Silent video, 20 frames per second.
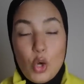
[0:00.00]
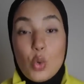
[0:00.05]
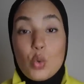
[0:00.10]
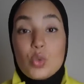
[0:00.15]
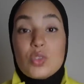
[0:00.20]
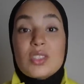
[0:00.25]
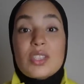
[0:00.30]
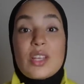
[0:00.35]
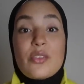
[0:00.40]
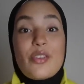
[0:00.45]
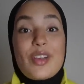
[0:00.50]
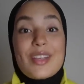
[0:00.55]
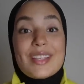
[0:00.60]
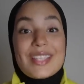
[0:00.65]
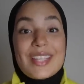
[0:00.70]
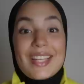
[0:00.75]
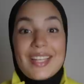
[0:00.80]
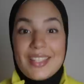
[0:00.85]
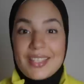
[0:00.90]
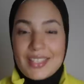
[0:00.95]

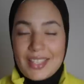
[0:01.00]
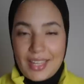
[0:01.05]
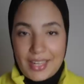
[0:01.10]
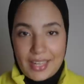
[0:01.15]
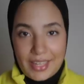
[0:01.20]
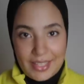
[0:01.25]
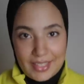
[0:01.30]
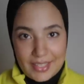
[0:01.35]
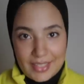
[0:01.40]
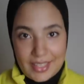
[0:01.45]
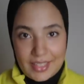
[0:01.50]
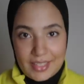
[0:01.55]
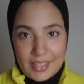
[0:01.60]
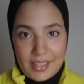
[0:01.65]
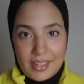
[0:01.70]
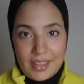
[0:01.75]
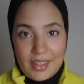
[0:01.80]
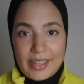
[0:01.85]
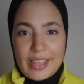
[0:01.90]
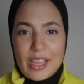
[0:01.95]
والتفاصيل نتاع القصه ديالها